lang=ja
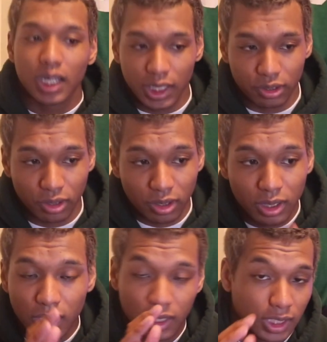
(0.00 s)
えっと
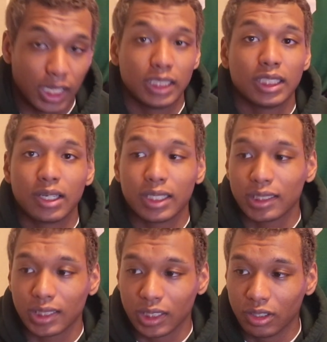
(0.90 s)
ランキングが出
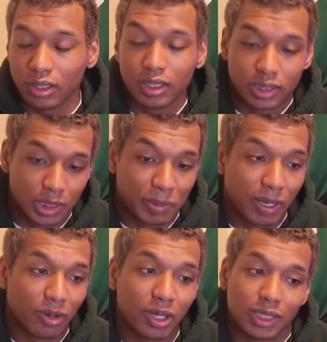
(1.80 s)
したけど、じゃあ
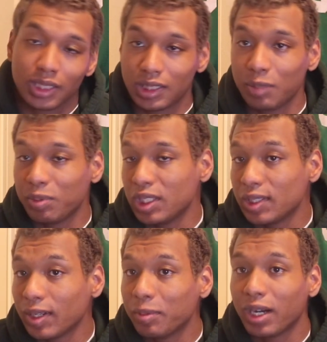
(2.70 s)
パワーフォワードが全員 PG
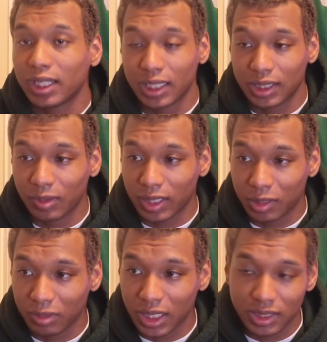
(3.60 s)
ファイバー履けっていうわけで
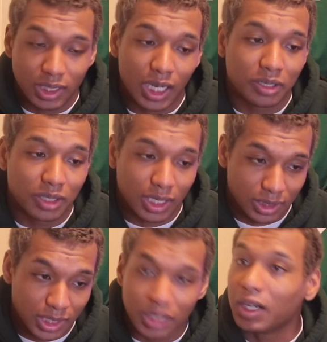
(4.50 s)
もないし、合う、
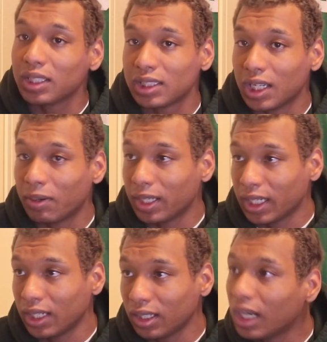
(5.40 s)
足に合う、足に合わない
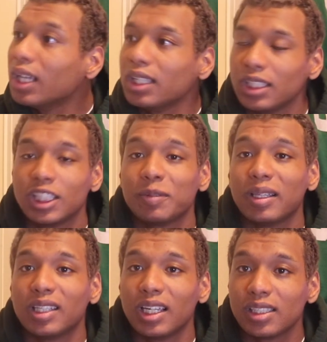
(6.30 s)
があるから、一
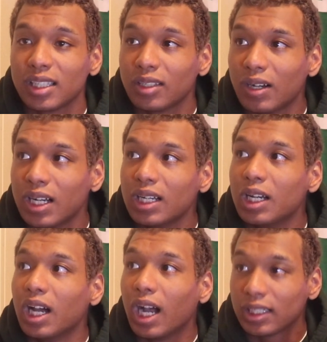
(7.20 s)
番大事なのは
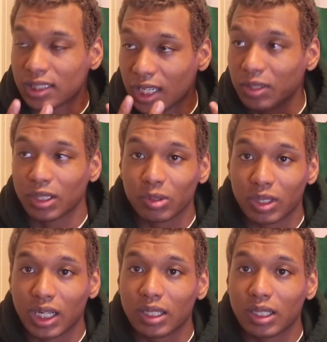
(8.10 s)
足に合うかどうか。